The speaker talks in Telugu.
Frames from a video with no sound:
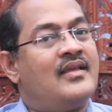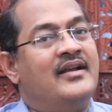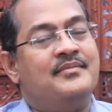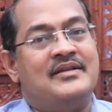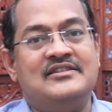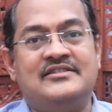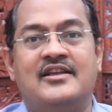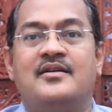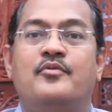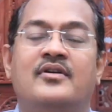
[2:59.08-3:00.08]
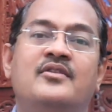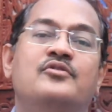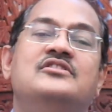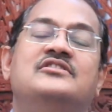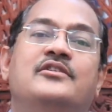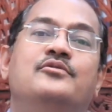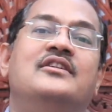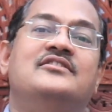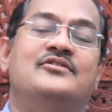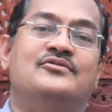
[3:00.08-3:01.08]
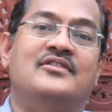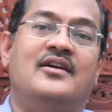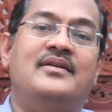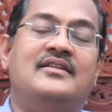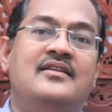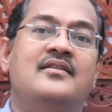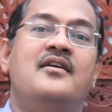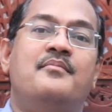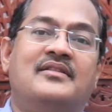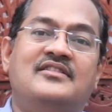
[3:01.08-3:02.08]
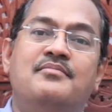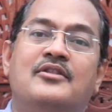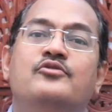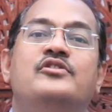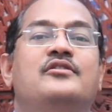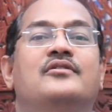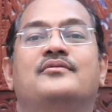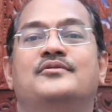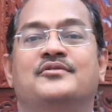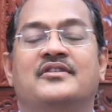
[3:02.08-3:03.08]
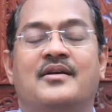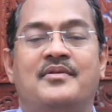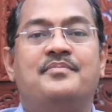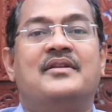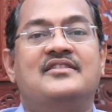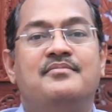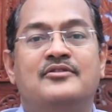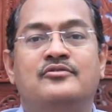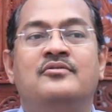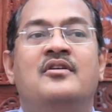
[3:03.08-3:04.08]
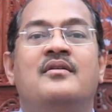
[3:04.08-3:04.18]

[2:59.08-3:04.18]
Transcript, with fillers: అంటే మంచి చేయకపోగా కొంచెం చెడు కూడా చేస్తుంది కాబట్టి ప్రతి మందుకు ఈ గుణం ఉంటుంది కాబట్టి ప్రతి మందు